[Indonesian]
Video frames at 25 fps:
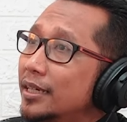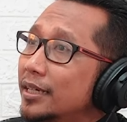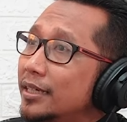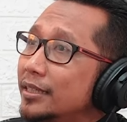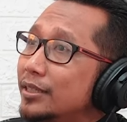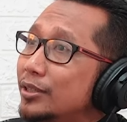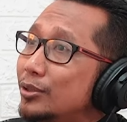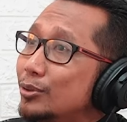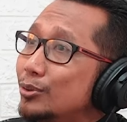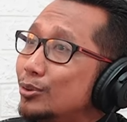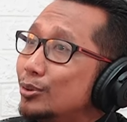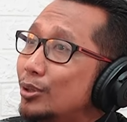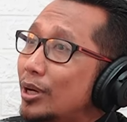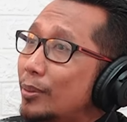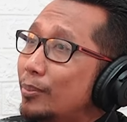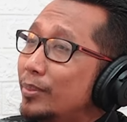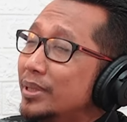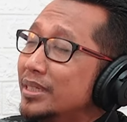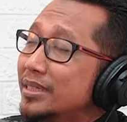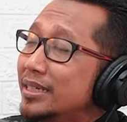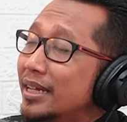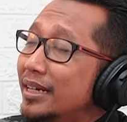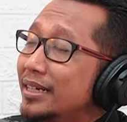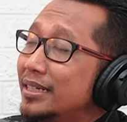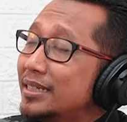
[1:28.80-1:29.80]
itu
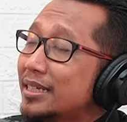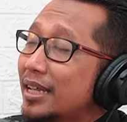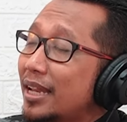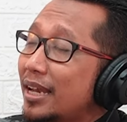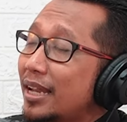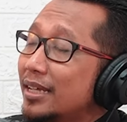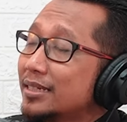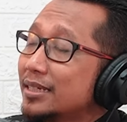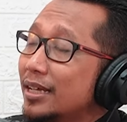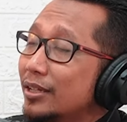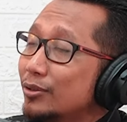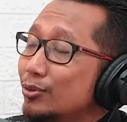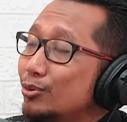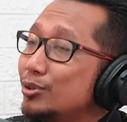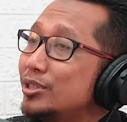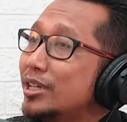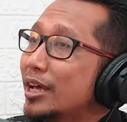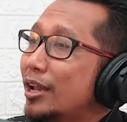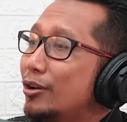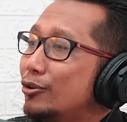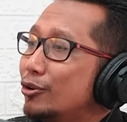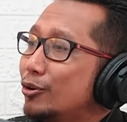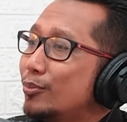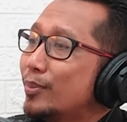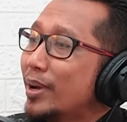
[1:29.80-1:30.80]
menjadi salah satu
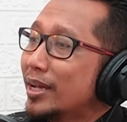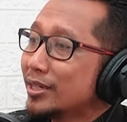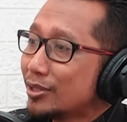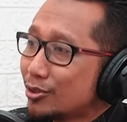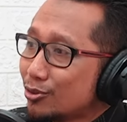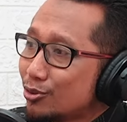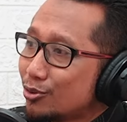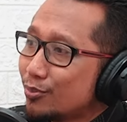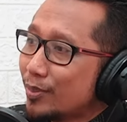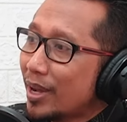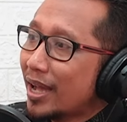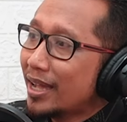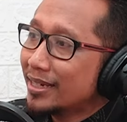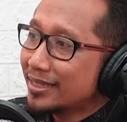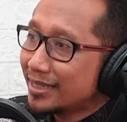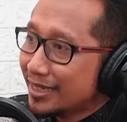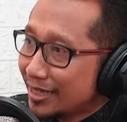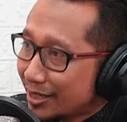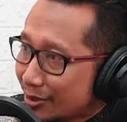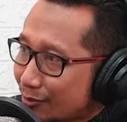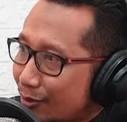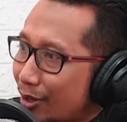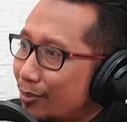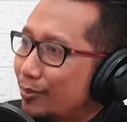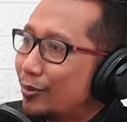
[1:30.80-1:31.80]
jalur masuk
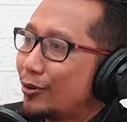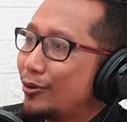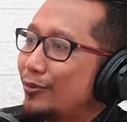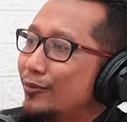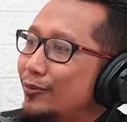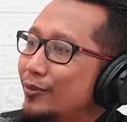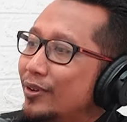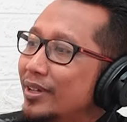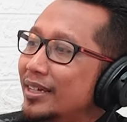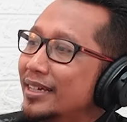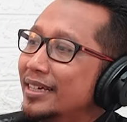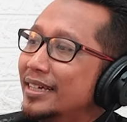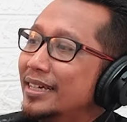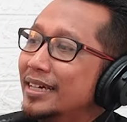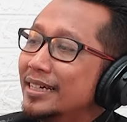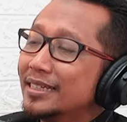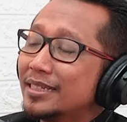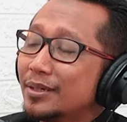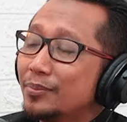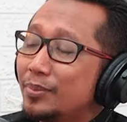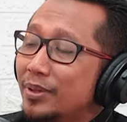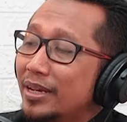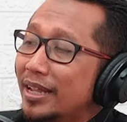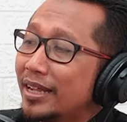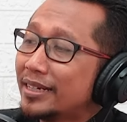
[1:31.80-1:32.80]
mahasiswa, Prof. Yeah.
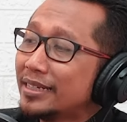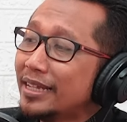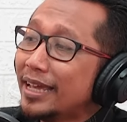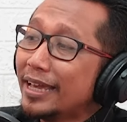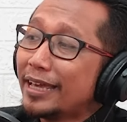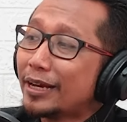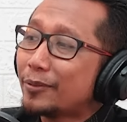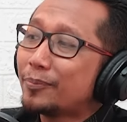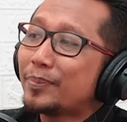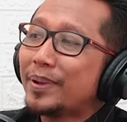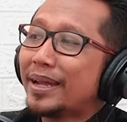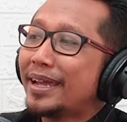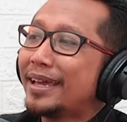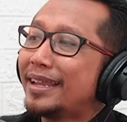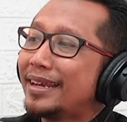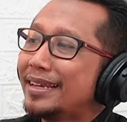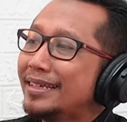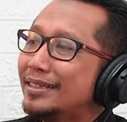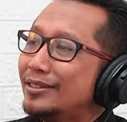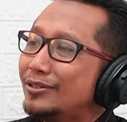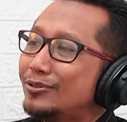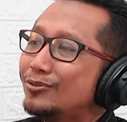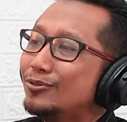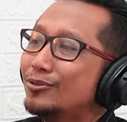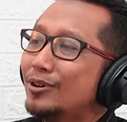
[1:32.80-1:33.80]
Sebenarnya RPL
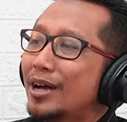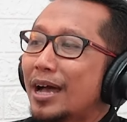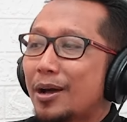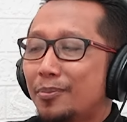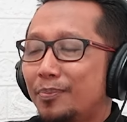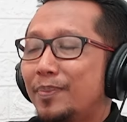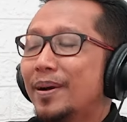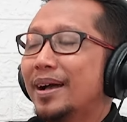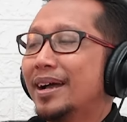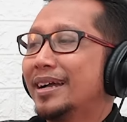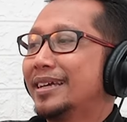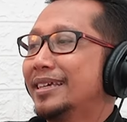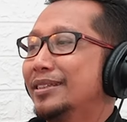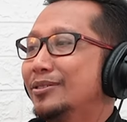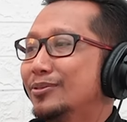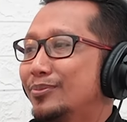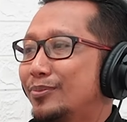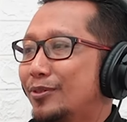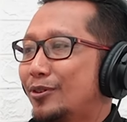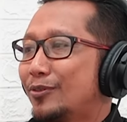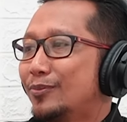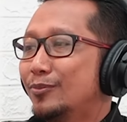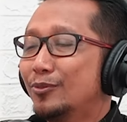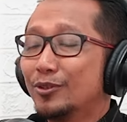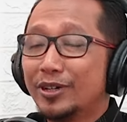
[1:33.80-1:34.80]
itu apa gitu,
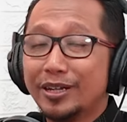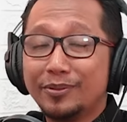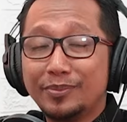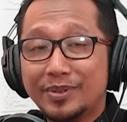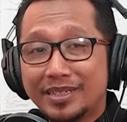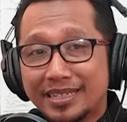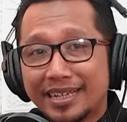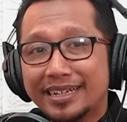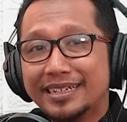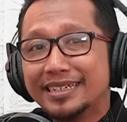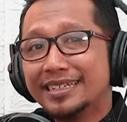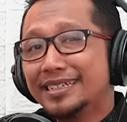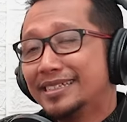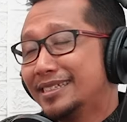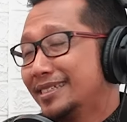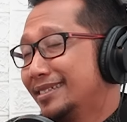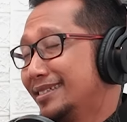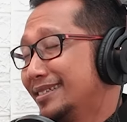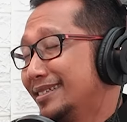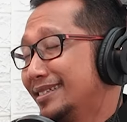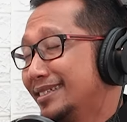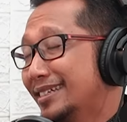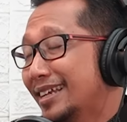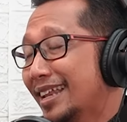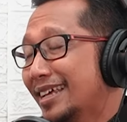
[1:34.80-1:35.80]
Prof? Mungkin bisa
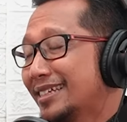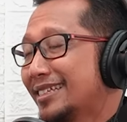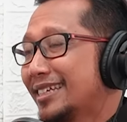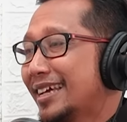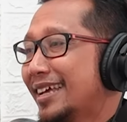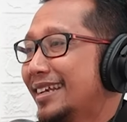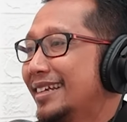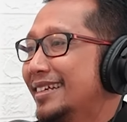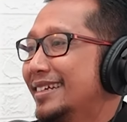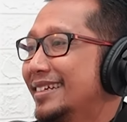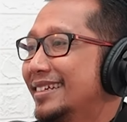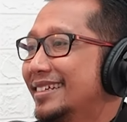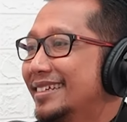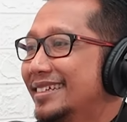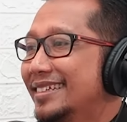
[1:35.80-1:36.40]
dijelaskan.